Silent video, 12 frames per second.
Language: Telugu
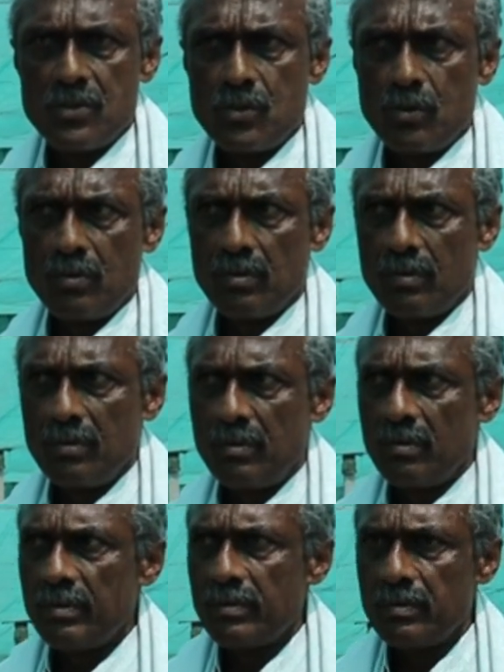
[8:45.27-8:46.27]
జూన్
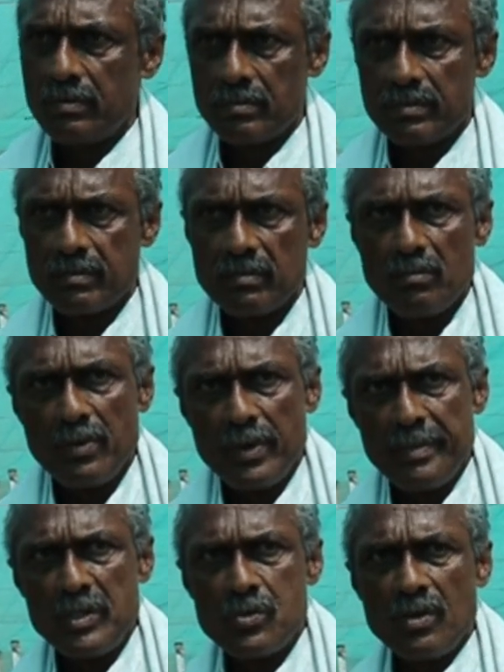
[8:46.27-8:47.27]

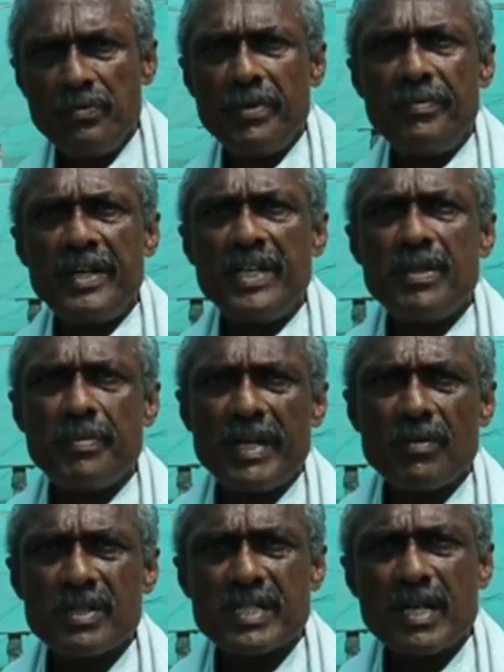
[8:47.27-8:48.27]
మేబీ జూన్ ఫిఫ్టీన్త్
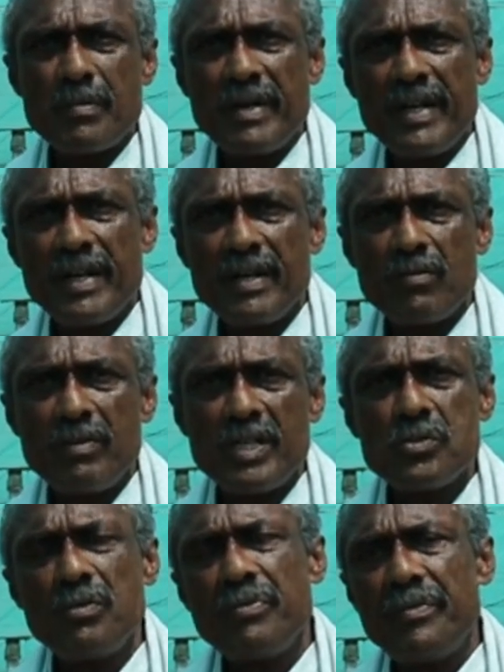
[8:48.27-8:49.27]
పైన వర్షాలు పడినాయి అనుకుంటే
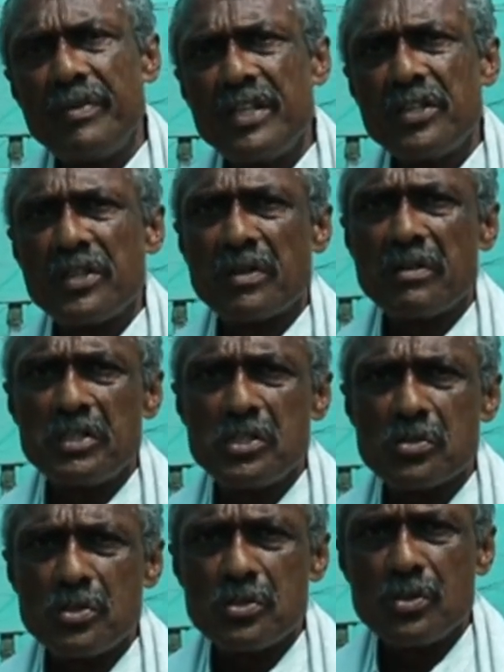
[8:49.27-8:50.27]
జూన్ ఫిఫ్టీన్త్ తర్వాత
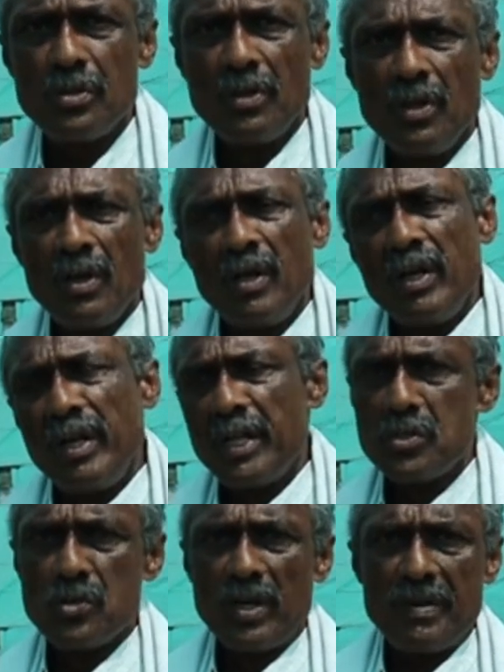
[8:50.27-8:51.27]
తీసుకోవచ్చు hmm.
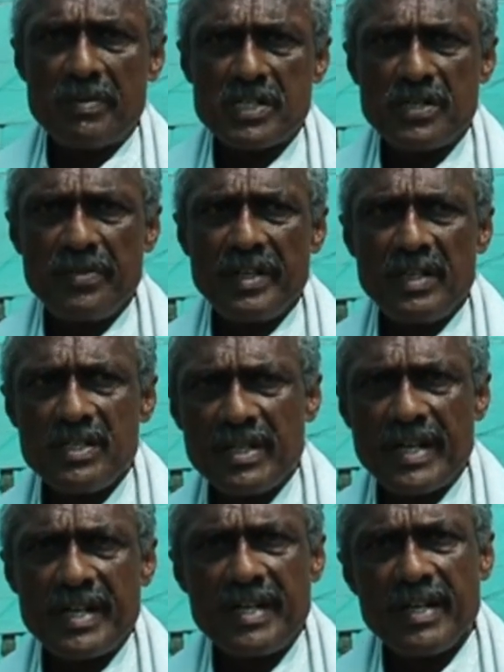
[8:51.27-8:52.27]
లేదా జూలై ఫస్ట్ వీక్ నుంచి
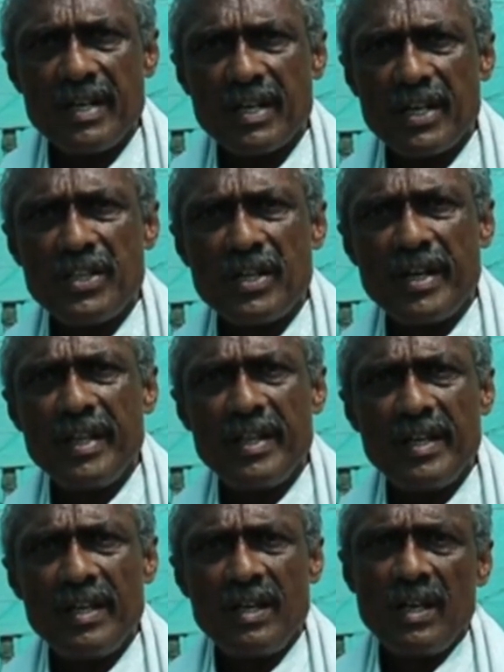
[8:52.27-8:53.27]
గ్యారంటీగా రైతులు
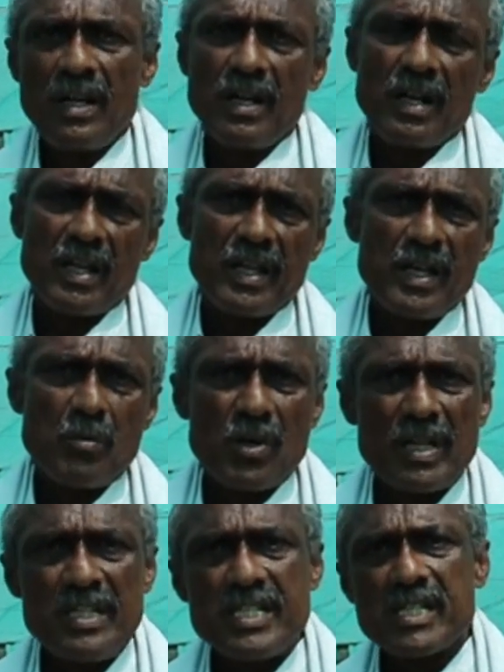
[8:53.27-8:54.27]
అనేది నా దగ్గర
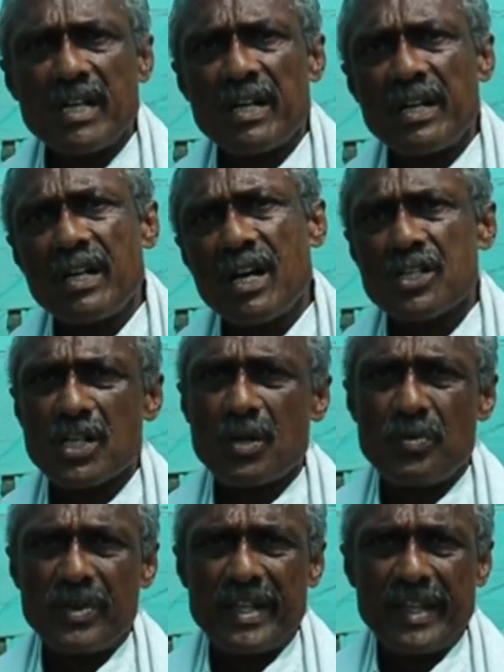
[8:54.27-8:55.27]
మొక్కలు తీసుకెళ్ళడానికి
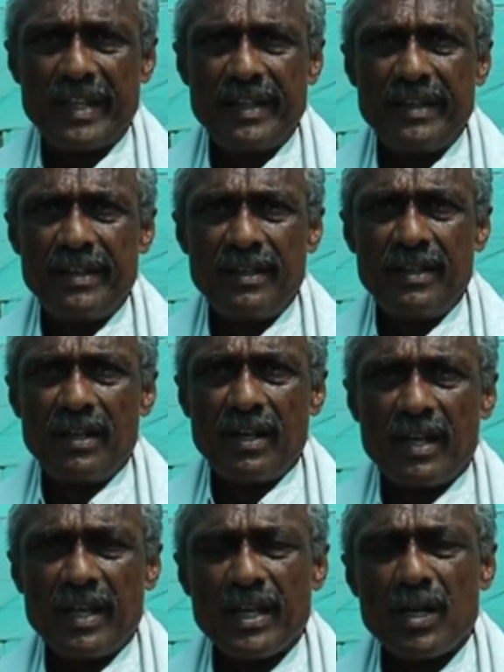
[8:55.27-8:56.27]
ఆస్కారం ఉంటుంది
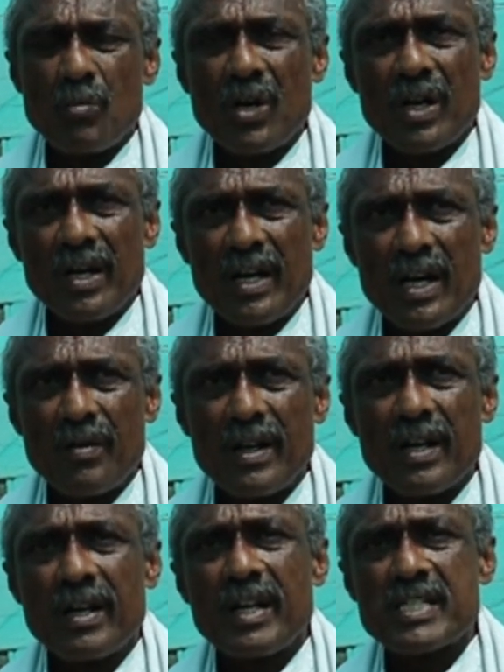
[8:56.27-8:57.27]
నా దగ్గర మొక్కలు
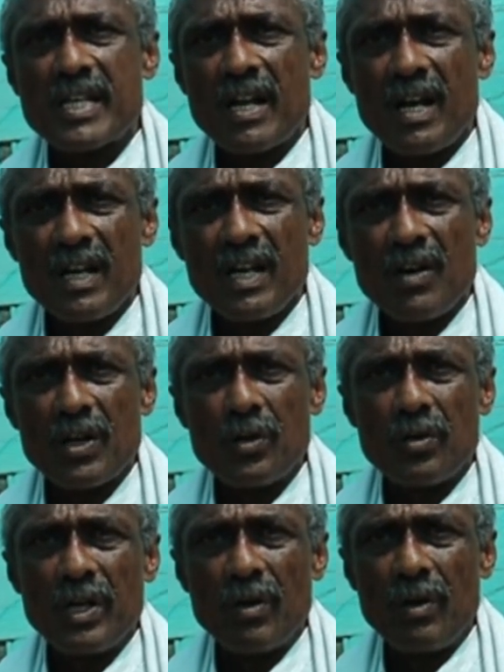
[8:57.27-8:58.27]
కావాలా నా సలహాలు
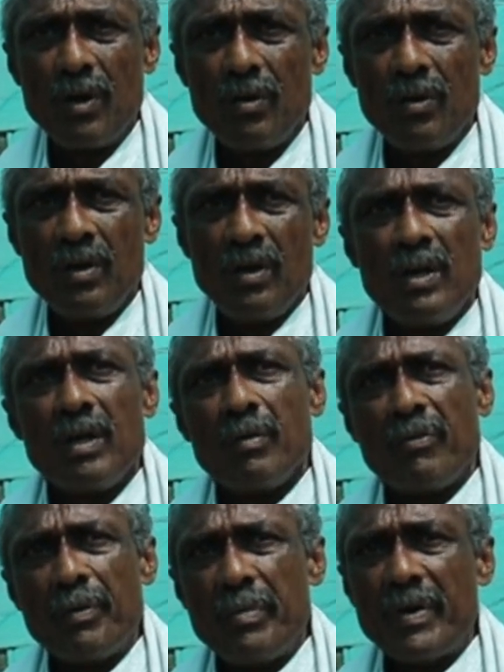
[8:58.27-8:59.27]
కావాలనుకునే వాళ్ళు
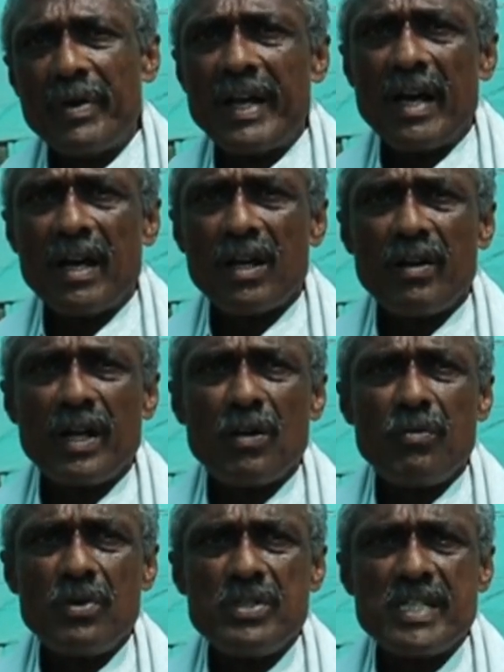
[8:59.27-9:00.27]
ఫిబ్రవరి ఆఖరిలో
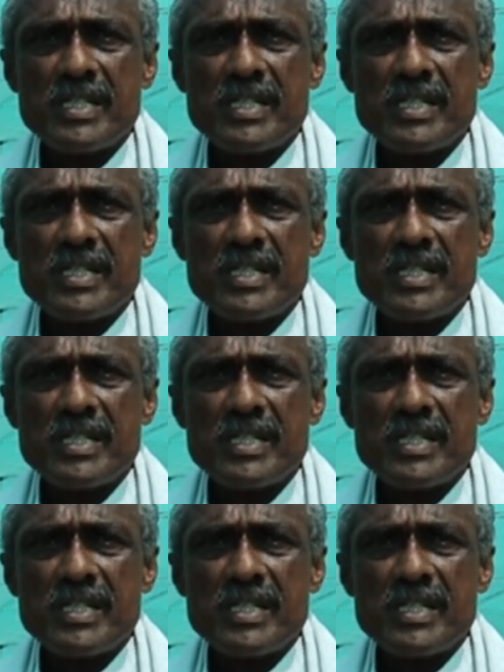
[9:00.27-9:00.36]
నాకు ఫోన్